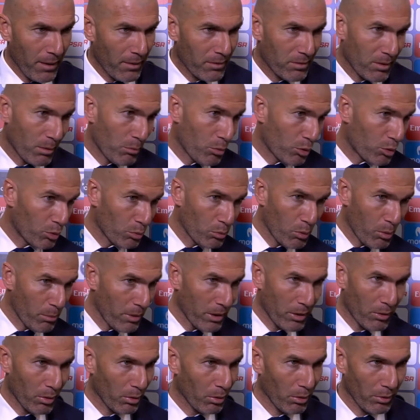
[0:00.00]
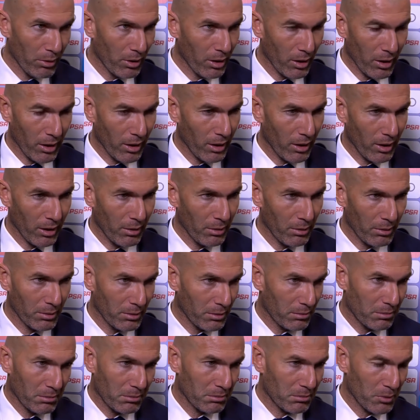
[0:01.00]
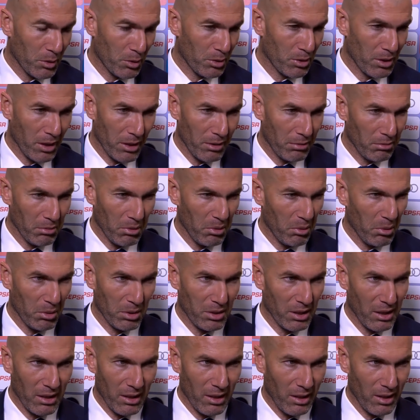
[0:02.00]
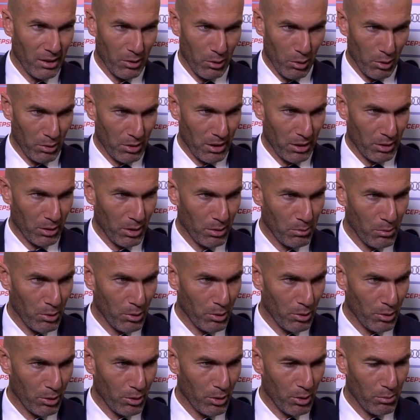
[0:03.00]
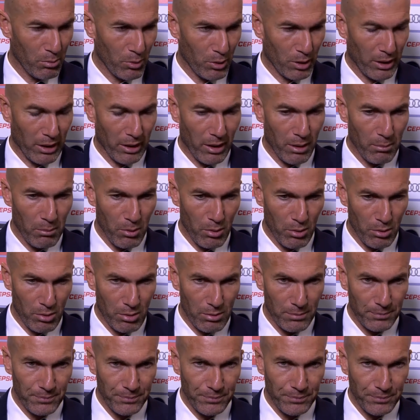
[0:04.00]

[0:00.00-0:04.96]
Estamos en un momento donde no, no, nos salen las cosas como, como, queremos